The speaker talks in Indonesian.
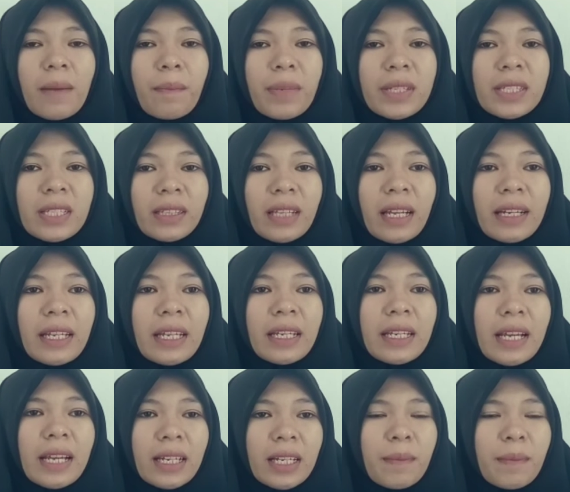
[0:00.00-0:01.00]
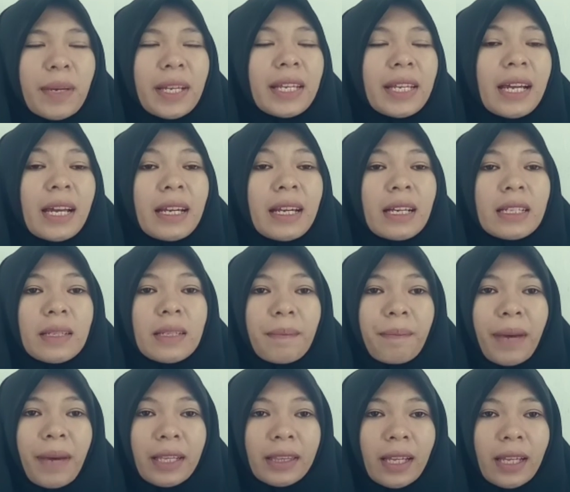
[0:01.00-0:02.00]
Peserta didik diberikan
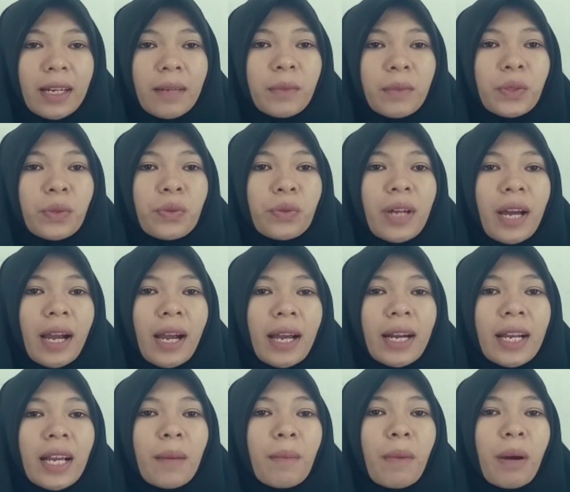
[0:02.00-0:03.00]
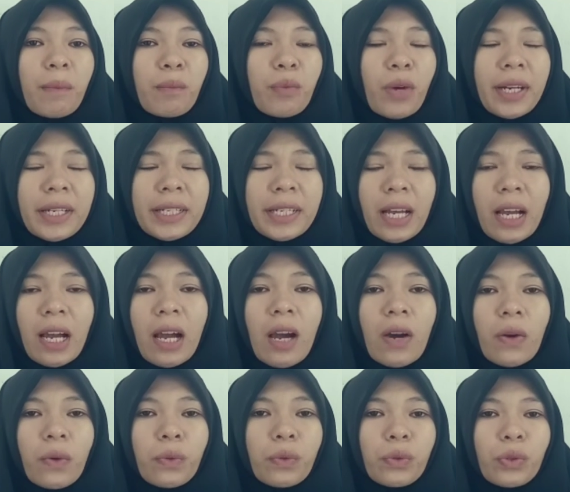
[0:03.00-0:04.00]
kesempatan menggunakan kemampuannya
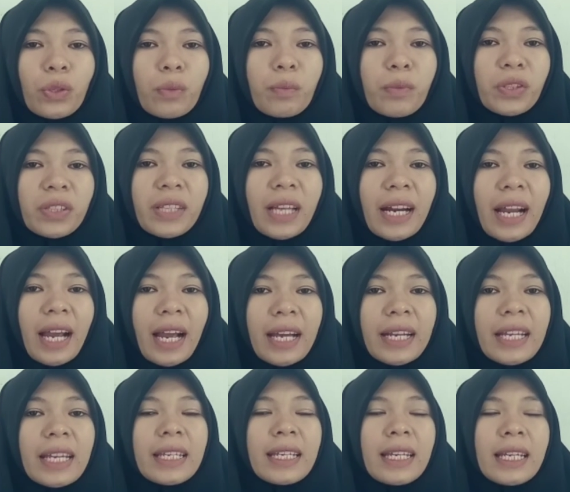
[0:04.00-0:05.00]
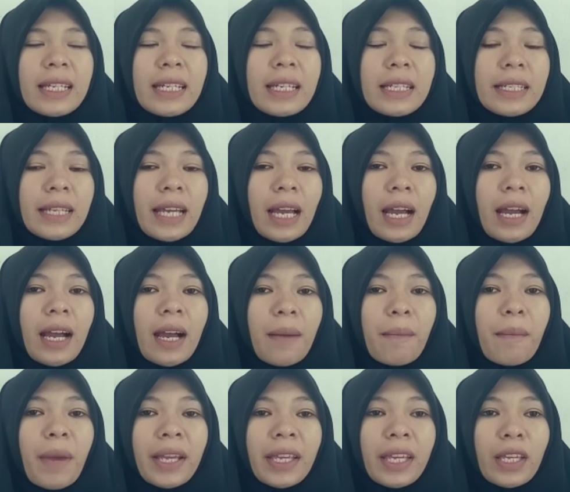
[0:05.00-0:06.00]
untuk mengutarakan ide-idenya,
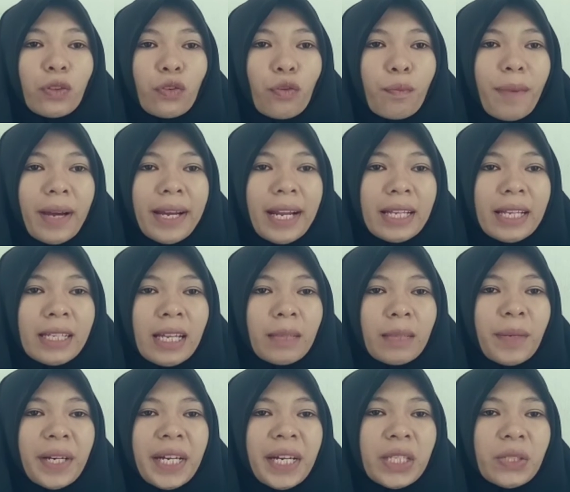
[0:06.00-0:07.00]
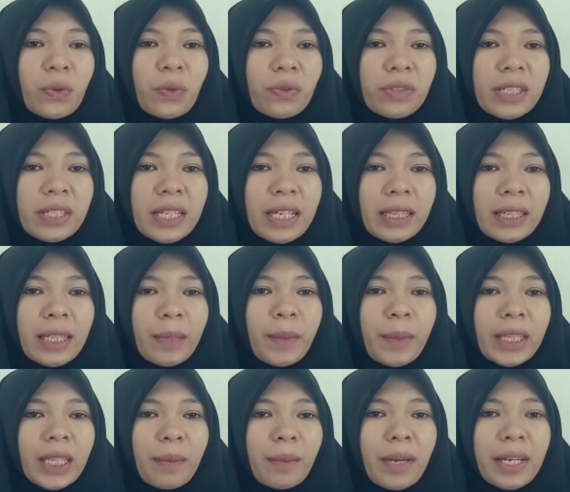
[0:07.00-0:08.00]
baik itu pada saat berdiskusi dengan
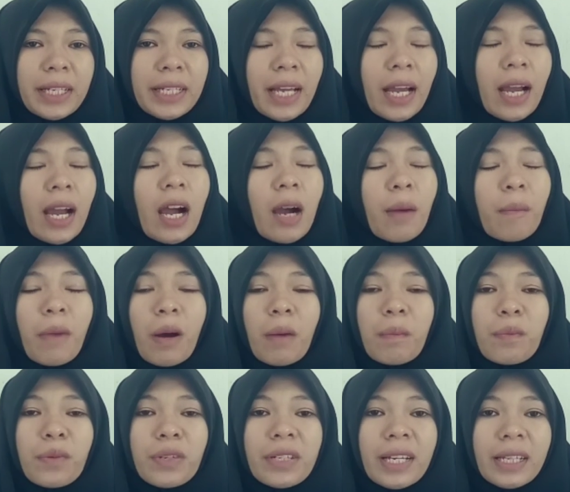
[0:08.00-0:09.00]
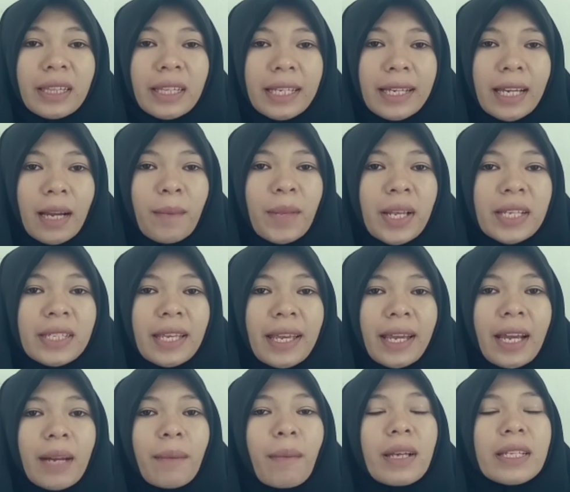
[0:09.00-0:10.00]
teman-temannya maupun ketika
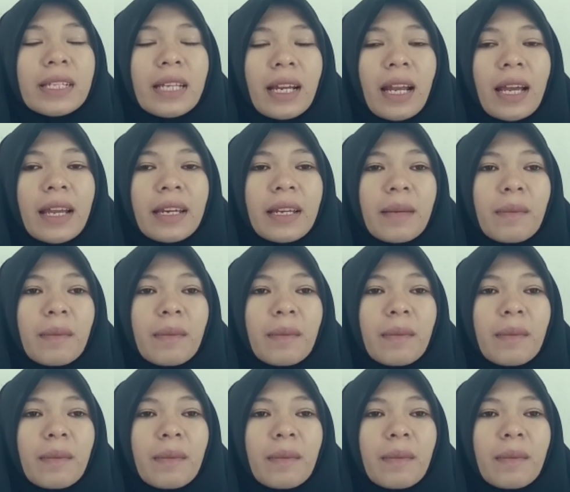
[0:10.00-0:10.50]
menyelesaikan masalah yang